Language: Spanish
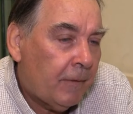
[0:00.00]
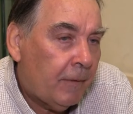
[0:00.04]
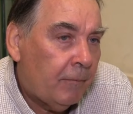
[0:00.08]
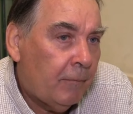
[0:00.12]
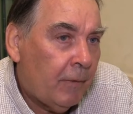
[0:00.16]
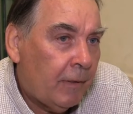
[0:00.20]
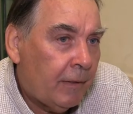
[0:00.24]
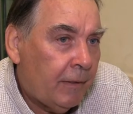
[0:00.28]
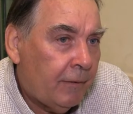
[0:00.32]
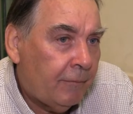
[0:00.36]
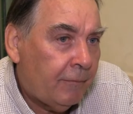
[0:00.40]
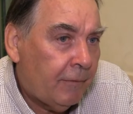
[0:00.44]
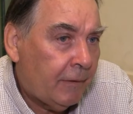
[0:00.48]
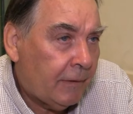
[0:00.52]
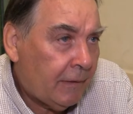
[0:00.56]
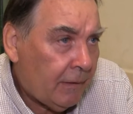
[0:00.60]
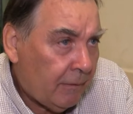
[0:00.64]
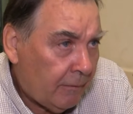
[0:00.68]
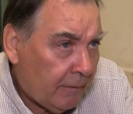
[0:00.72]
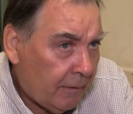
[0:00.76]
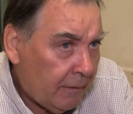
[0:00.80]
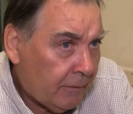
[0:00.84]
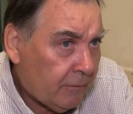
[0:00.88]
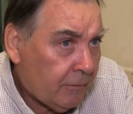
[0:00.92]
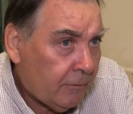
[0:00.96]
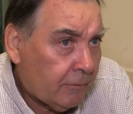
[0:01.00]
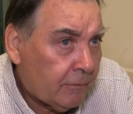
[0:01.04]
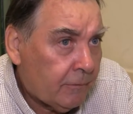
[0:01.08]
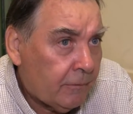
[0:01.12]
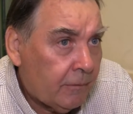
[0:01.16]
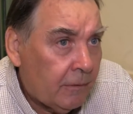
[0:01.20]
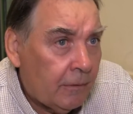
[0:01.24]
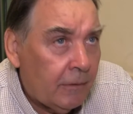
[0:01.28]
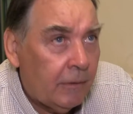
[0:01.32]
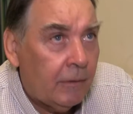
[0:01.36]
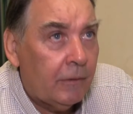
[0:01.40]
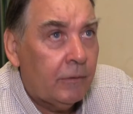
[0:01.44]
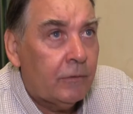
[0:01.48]
manifestaron, esto
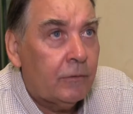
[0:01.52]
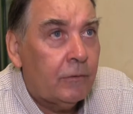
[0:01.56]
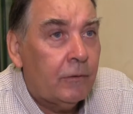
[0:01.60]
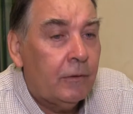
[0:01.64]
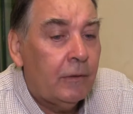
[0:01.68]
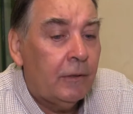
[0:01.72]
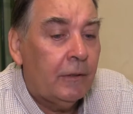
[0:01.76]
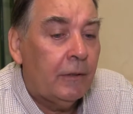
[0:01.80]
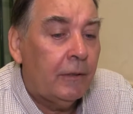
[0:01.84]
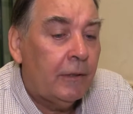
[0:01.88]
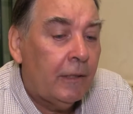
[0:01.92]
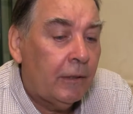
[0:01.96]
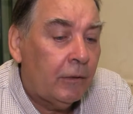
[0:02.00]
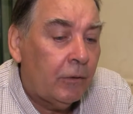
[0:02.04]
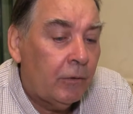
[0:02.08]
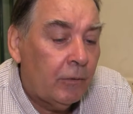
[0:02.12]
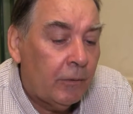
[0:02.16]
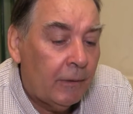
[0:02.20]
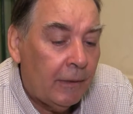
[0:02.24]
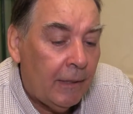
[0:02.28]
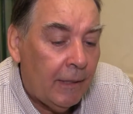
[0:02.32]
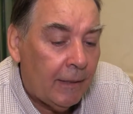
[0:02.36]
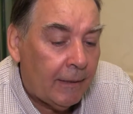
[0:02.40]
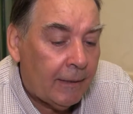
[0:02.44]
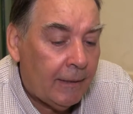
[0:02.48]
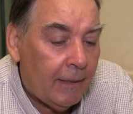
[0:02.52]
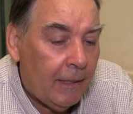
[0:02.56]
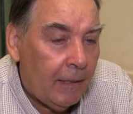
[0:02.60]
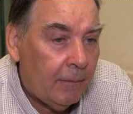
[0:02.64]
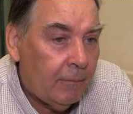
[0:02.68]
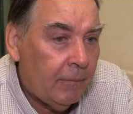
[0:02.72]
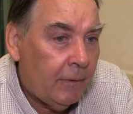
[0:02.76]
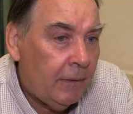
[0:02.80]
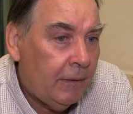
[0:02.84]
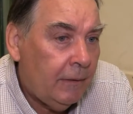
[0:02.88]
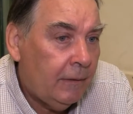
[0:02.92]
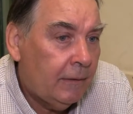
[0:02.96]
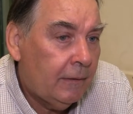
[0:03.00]
es eh, dato de la
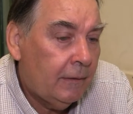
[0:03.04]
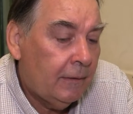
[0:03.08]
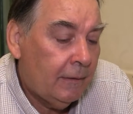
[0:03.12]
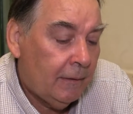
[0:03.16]
CAME,